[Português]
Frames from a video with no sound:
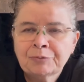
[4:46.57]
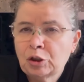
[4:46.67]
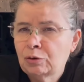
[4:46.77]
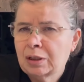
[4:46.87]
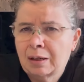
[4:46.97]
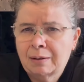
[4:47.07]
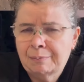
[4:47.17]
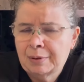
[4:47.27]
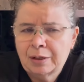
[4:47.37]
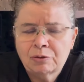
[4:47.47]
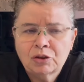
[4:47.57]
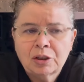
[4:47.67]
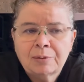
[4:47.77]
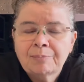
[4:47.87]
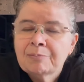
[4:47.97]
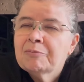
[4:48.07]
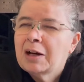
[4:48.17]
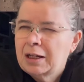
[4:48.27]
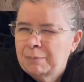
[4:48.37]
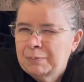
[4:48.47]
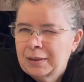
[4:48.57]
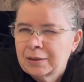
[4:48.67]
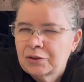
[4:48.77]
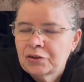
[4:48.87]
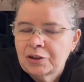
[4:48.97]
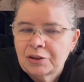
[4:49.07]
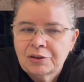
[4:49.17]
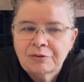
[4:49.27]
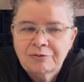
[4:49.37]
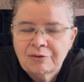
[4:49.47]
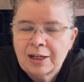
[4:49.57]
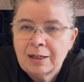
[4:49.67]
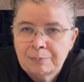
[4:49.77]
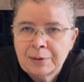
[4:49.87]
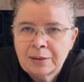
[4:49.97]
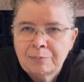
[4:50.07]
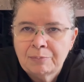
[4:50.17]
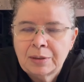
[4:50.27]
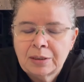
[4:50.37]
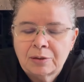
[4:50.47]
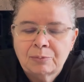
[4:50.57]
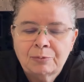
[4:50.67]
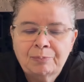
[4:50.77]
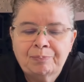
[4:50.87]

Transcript: ou na Bélgica, vale a pena, gente. Vale a pena mesmo.